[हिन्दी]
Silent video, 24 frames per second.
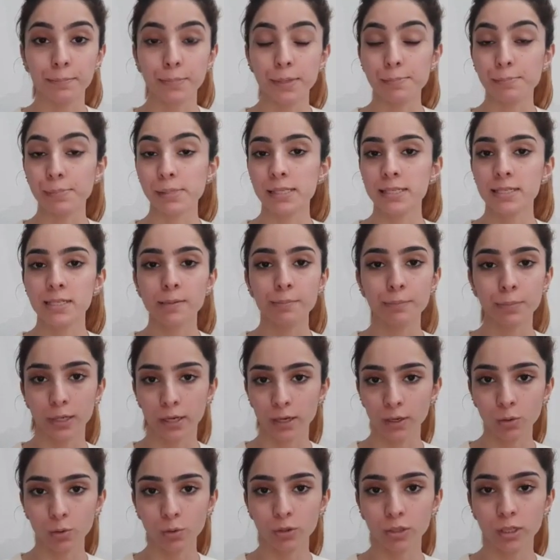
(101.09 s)
पिंपल्स जब
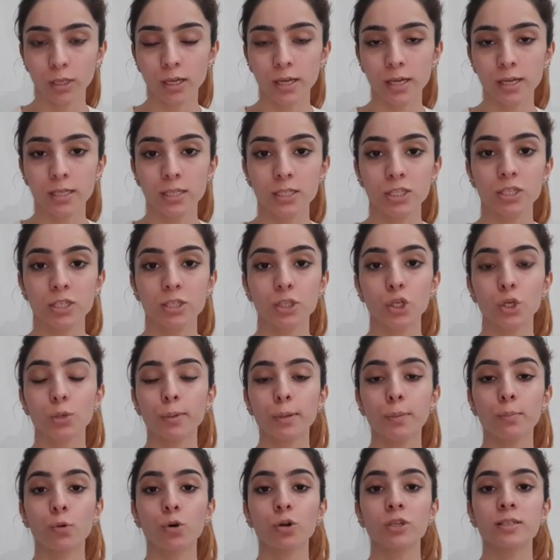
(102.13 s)
बने होते हैं या जिन दिनों
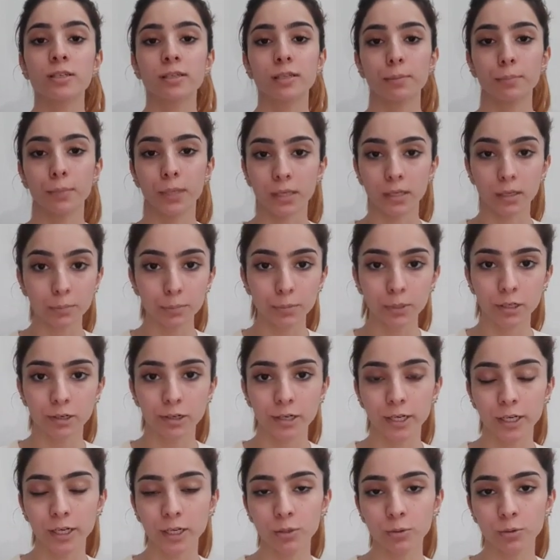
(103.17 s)
में बहुत ज़्यादा मेकअप कर
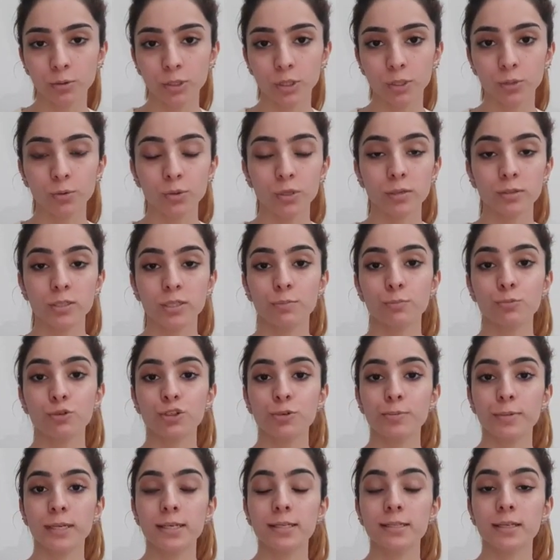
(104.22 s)
रही होती हूँ या जब मुझे
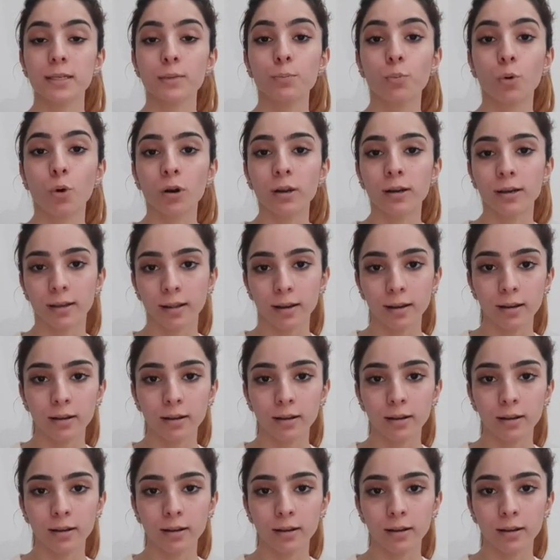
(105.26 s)
मेरी स्किन बहुत डल